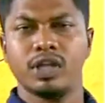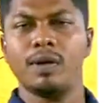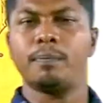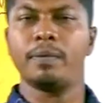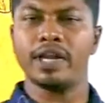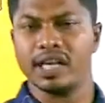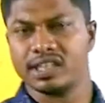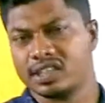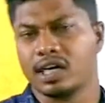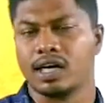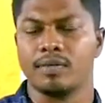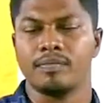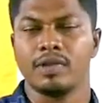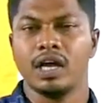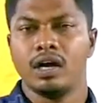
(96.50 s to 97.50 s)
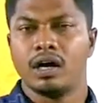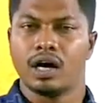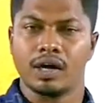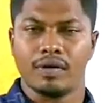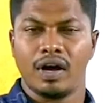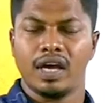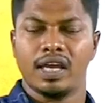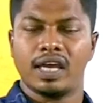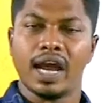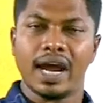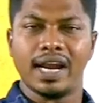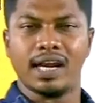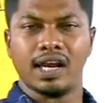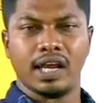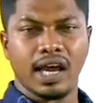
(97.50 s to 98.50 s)
முதல் பெரிய சங்கம் ஓகேவா
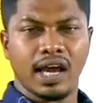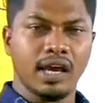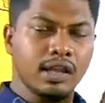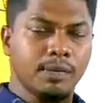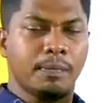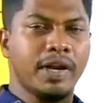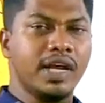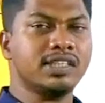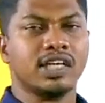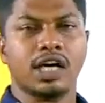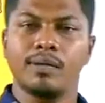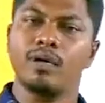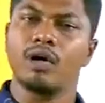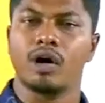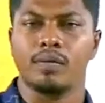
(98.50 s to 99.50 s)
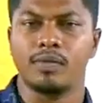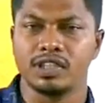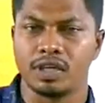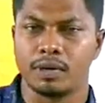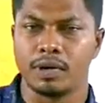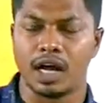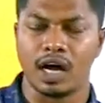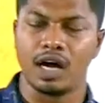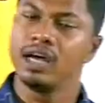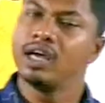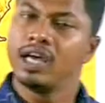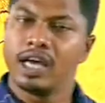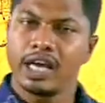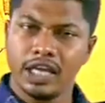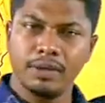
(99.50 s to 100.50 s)
ஏன் ஏன் இது பெரிய சங்கம் உருவாக்கப்பட்டுச்சு அப்படின்னா
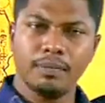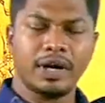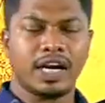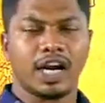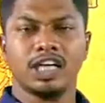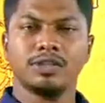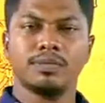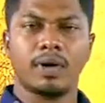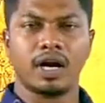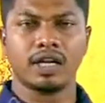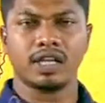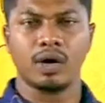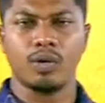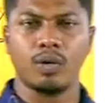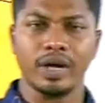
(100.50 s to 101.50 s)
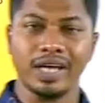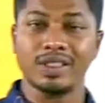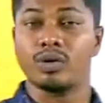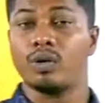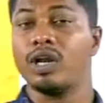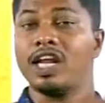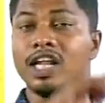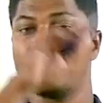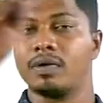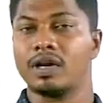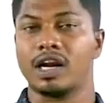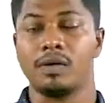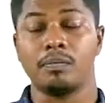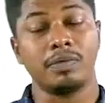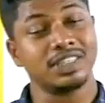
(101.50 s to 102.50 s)
இது மெட்ராஸ் மாநிலத்தில் கூடிய
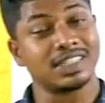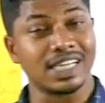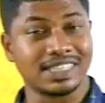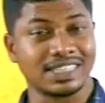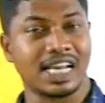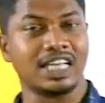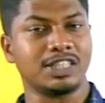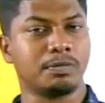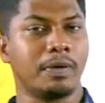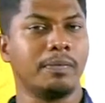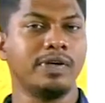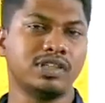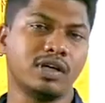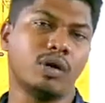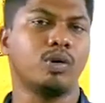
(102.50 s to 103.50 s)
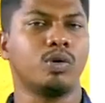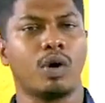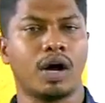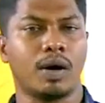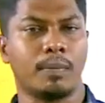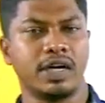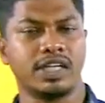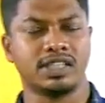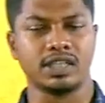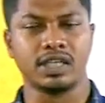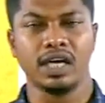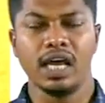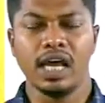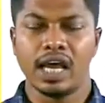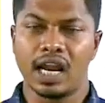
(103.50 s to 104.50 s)
தொழிலதிபர்கள் பிஸ்னஸ் கிளாஸ் பீப்புள்ஸால் உருவாக்கப்பட்டுச்சு
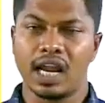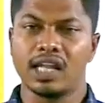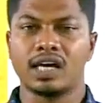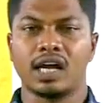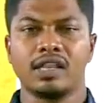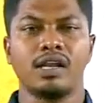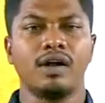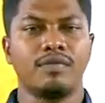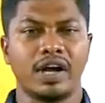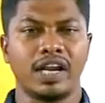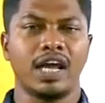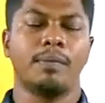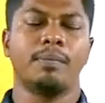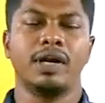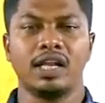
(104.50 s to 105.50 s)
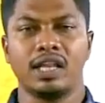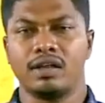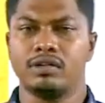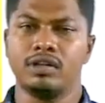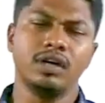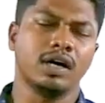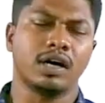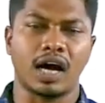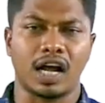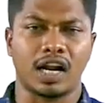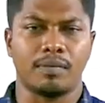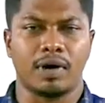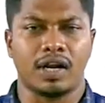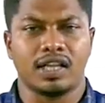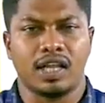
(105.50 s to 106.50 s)
ஏன்னா அந்த இடத்துல வரி அப்படின்றது வந்து
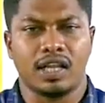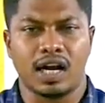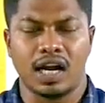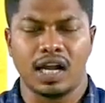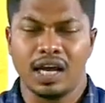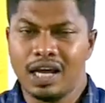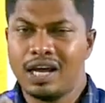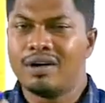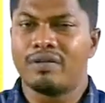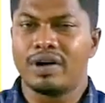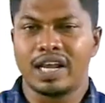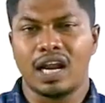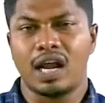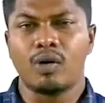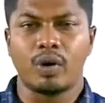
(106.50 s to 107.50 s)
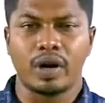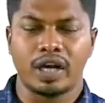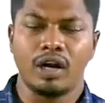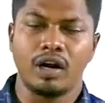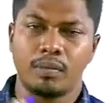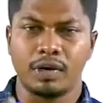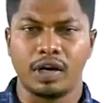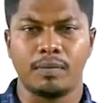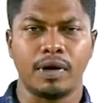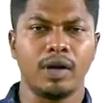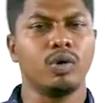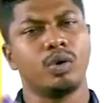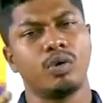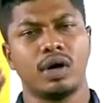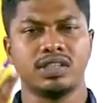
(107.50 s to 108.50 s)
காரணமாக இருந்ததுனால வரியெல்லாம் குறைக்கணும் அப்படின்ற
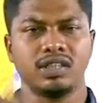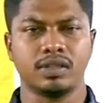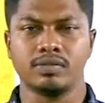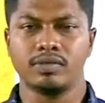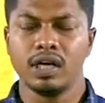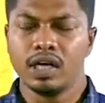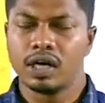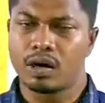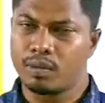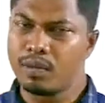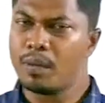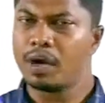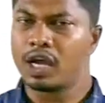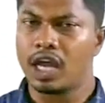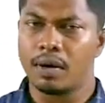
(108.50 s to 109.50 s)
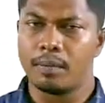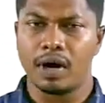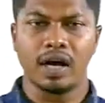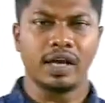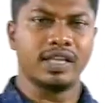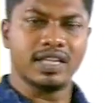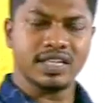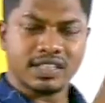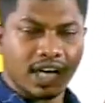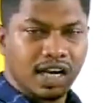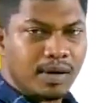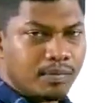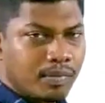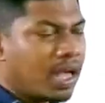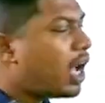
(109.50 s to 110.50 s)
மாதிரி உருவாச்சு ரொம்ப முக்கியமாக இந்த
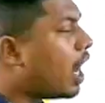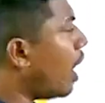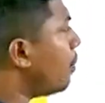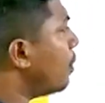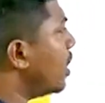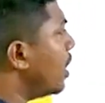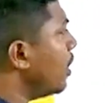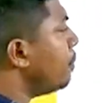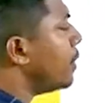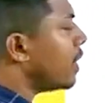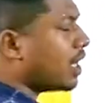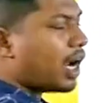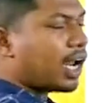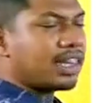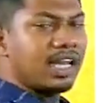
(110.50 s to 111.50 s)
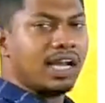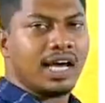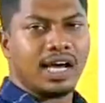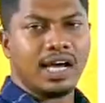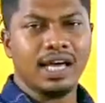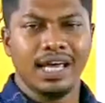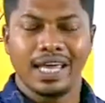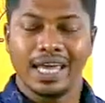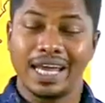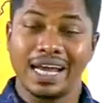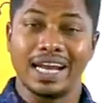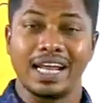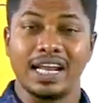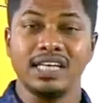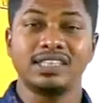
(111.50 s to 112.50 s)
சங்கம் அப்படின்றது பிற்காலத்தில்
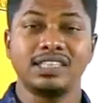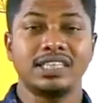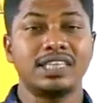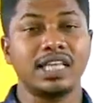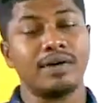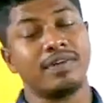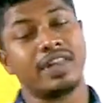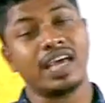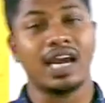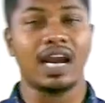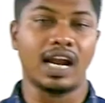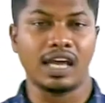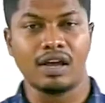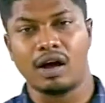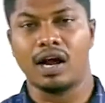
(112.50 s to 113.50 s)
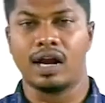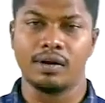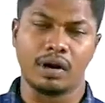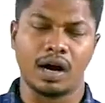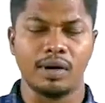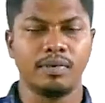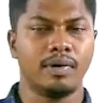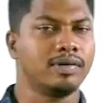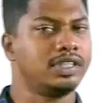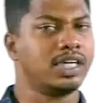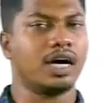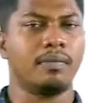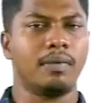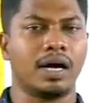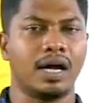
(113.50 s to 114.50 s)
இங்கே நிறைய சித்திரவதைகள் அணைய
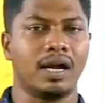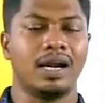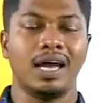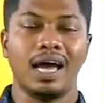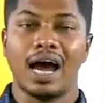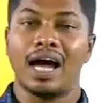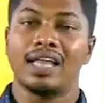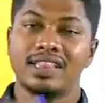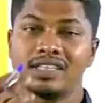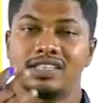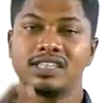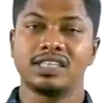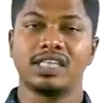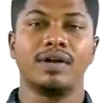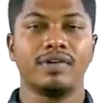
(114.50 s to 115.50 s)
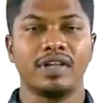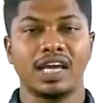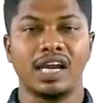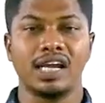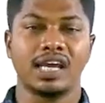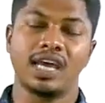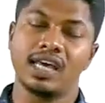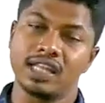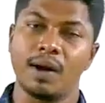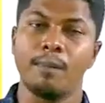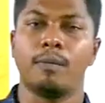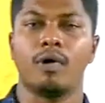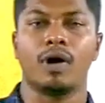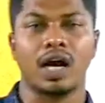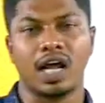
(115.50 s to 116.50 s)
அனுபவிச்சாங்க மக்கள் அந்த சித்திரவதைகளுக்கு எதிராக
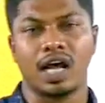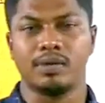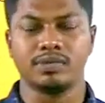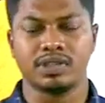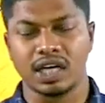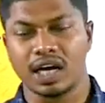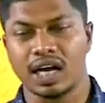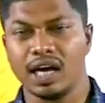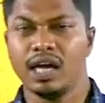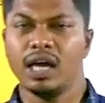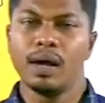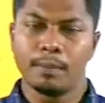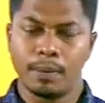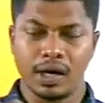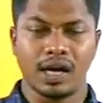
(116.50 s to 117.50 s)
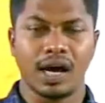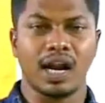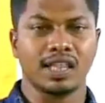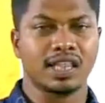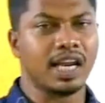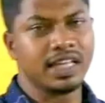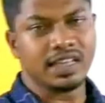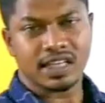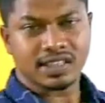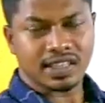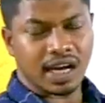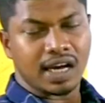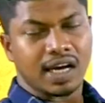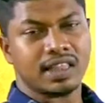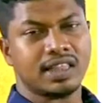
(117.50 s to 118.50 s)
போராட ஆரம்பித்தாங்க பிற்காலத்தில் இந்த
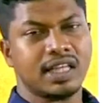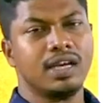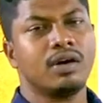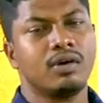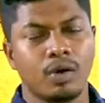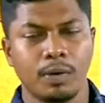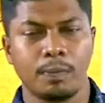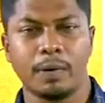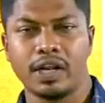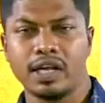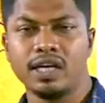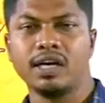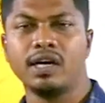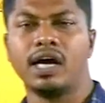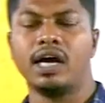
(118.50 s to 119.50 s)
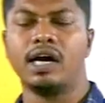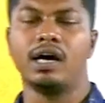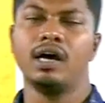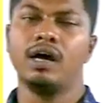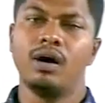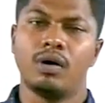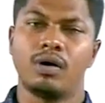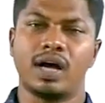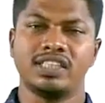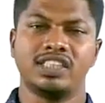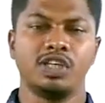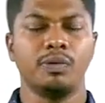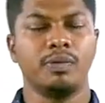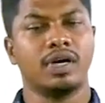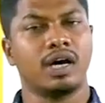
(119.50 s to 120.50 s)
சங்கத்தின் ஒரு பெரிய ஒரு
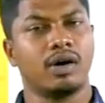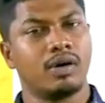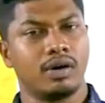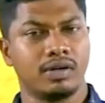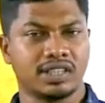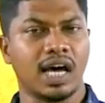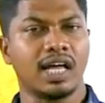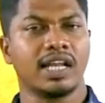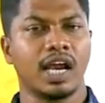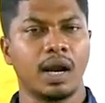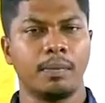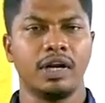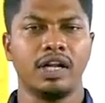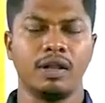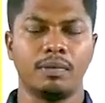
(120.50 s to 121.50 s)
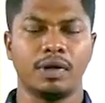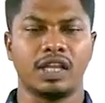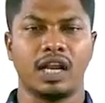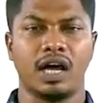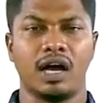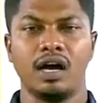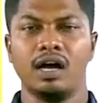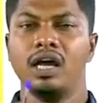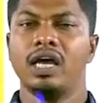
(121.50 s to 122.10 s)
அச்சீவ்மெண்ட் ஒரு சாதனை அப்படின்றது பார்த்தீங்கன்னா